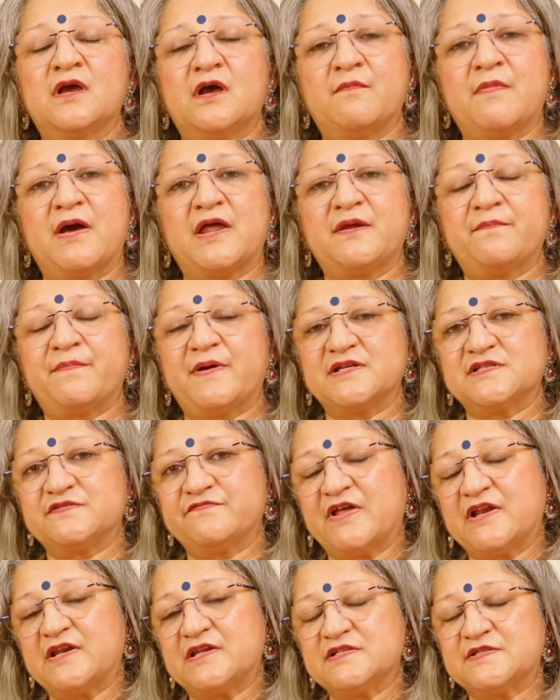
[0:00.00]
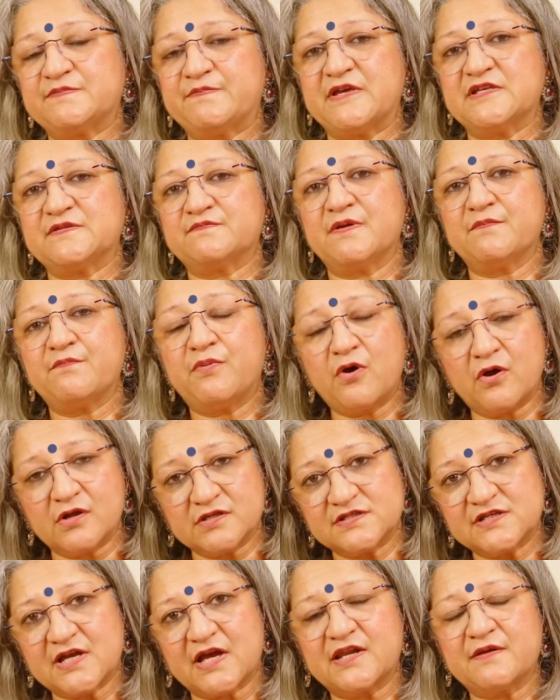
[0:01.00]
हमारे पास वेलनेस स्पेस में
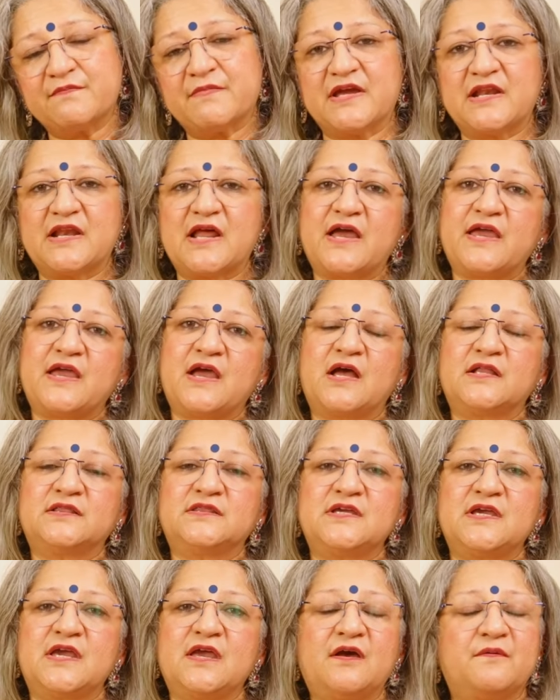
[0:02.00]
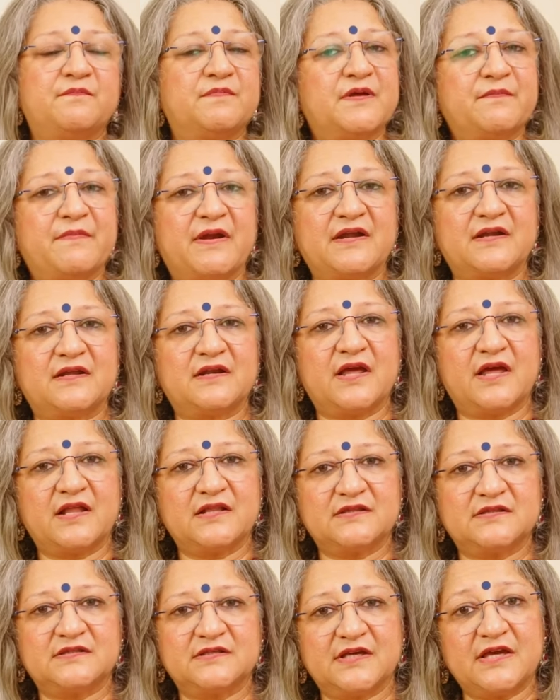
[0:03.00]
बहुत सारी महिलाएं आती हैं अपने मेंटल
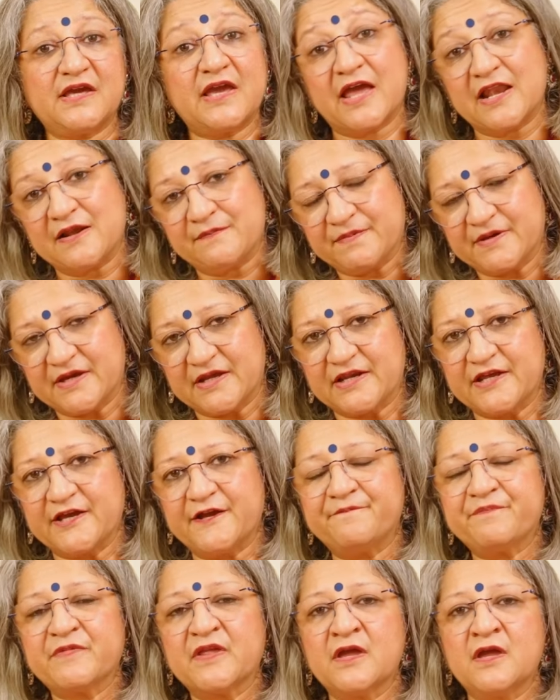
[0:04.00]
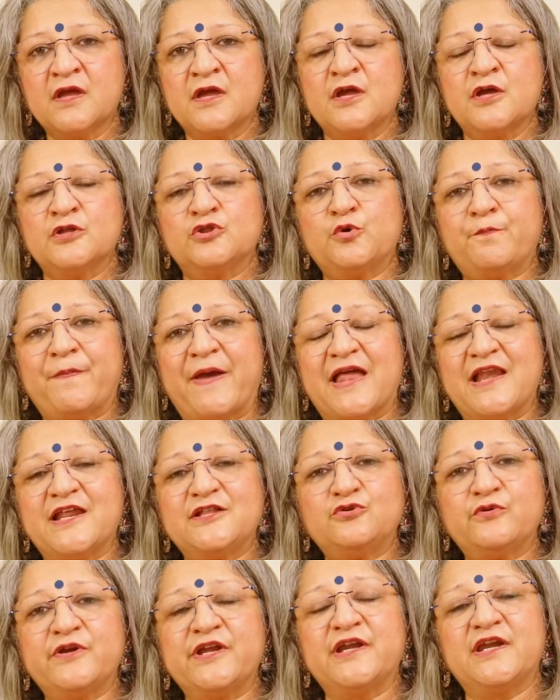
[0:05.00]
हेल्थ के हेल्प के लिए तो पहले
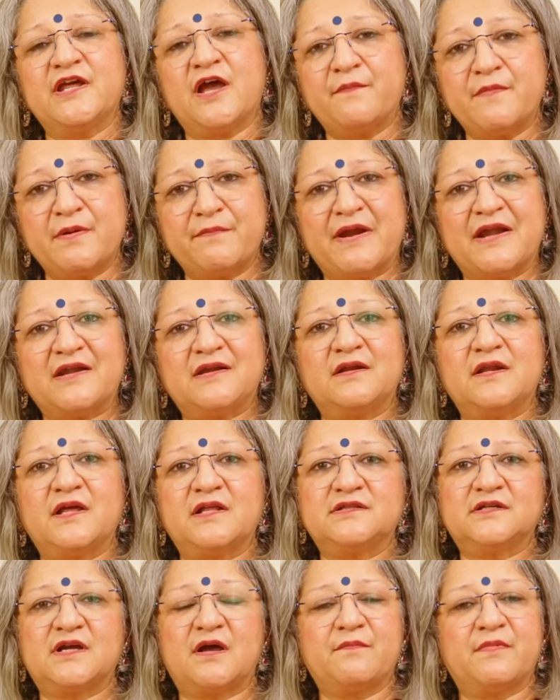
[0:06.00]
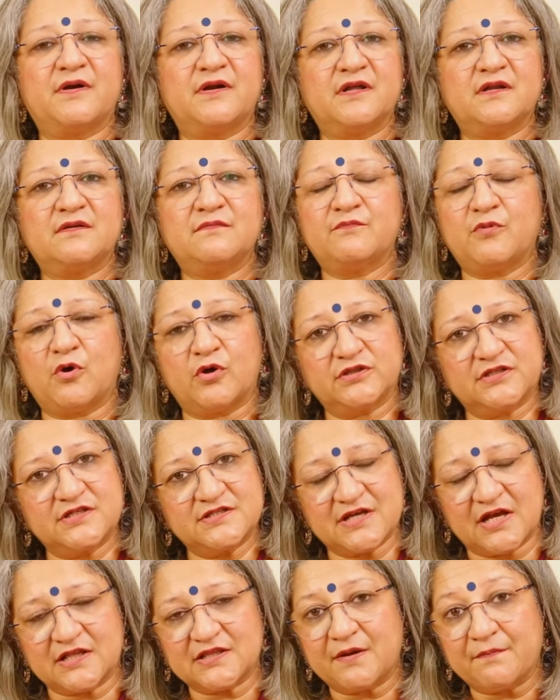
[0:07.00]
तो इंडिया में मेंटल हेल्थ का बर्डन बहुत ही
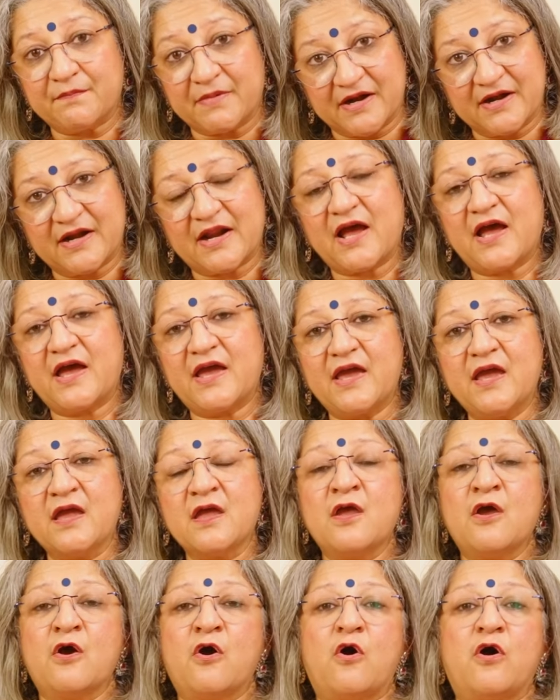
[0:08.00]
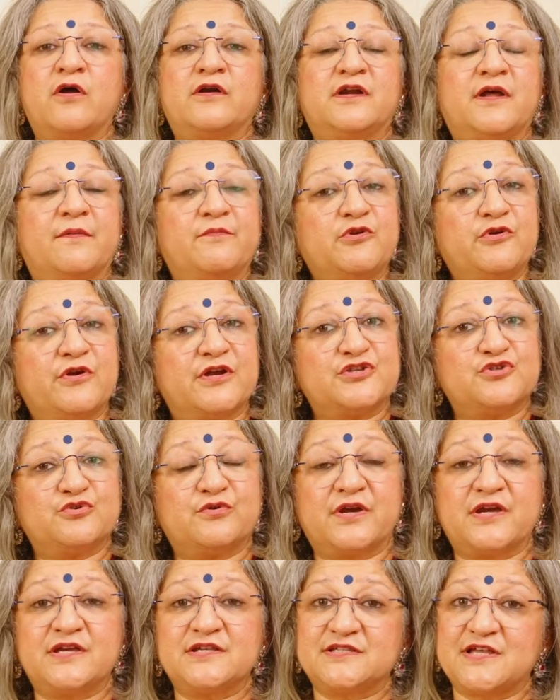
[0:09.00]
ज़्यादा बढ़ रहा है और डब्ल्यू
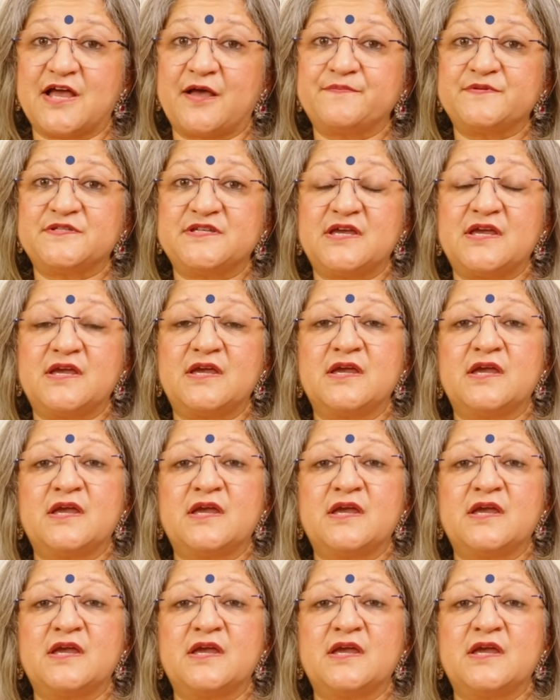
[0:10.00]
के हिसाब से